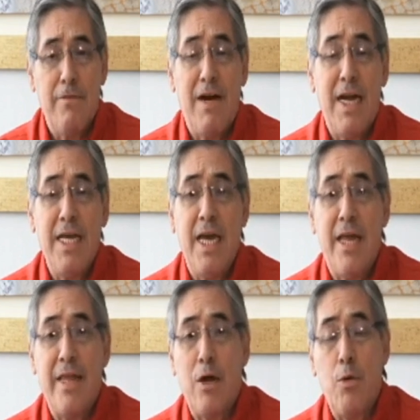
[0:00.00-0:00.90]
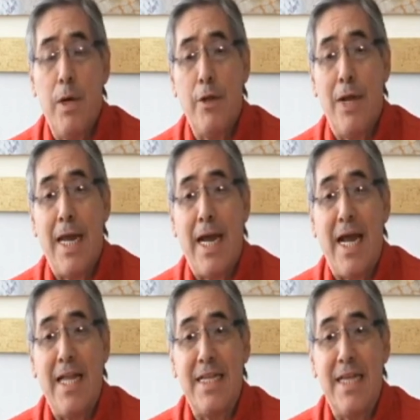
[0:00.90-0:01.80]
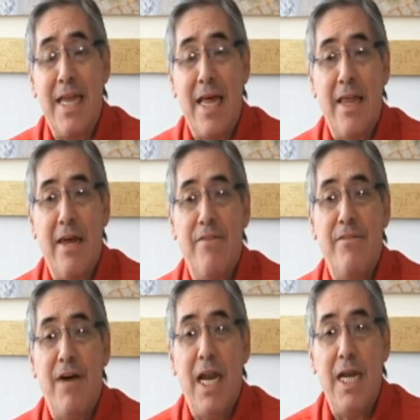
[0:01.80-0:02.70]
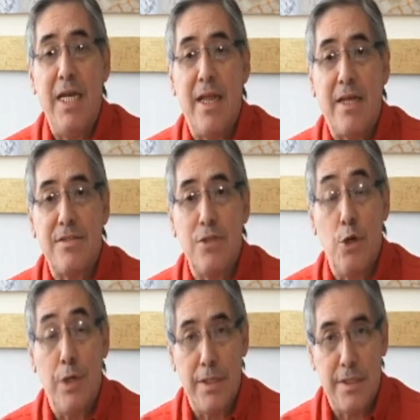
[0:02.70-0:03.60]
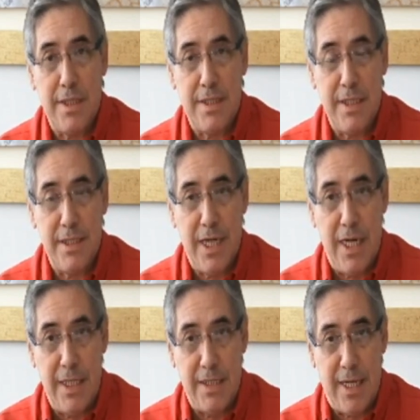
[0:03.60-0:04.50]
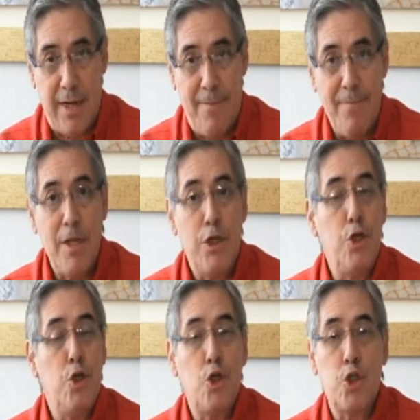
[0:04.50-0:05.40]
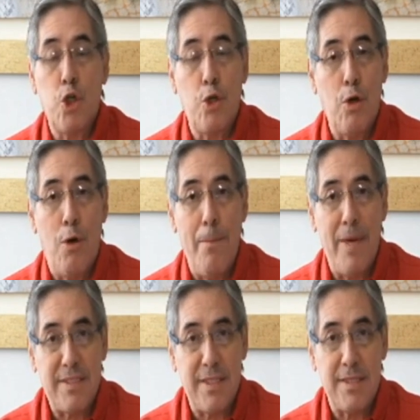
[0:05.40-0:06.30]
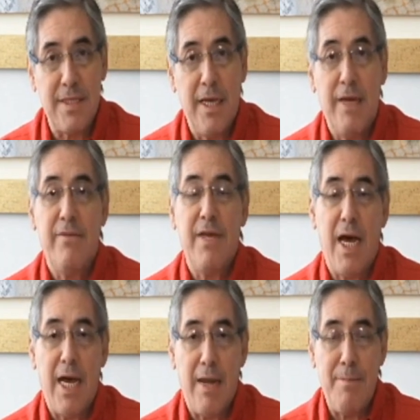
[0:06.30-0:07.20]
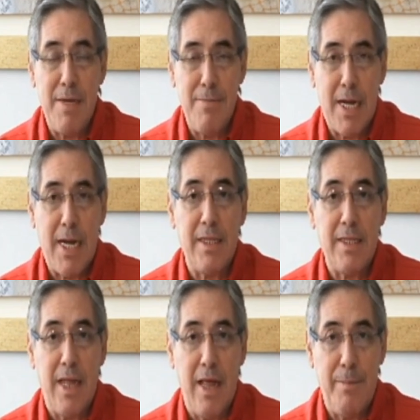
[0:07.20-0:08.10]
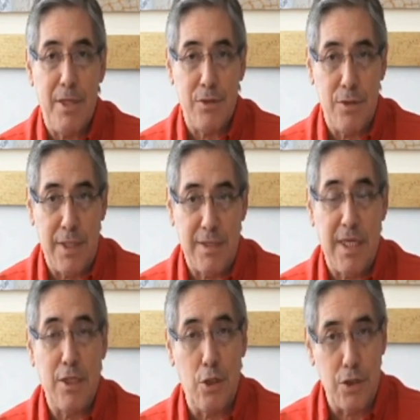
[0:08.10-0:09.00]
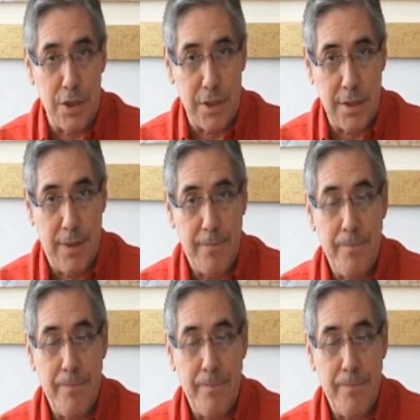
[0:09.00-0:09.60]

varía de acuerdo a la cantidad de validaciones que se realizan. No todos los meses viaja la misma cantidad de personas. Entonces,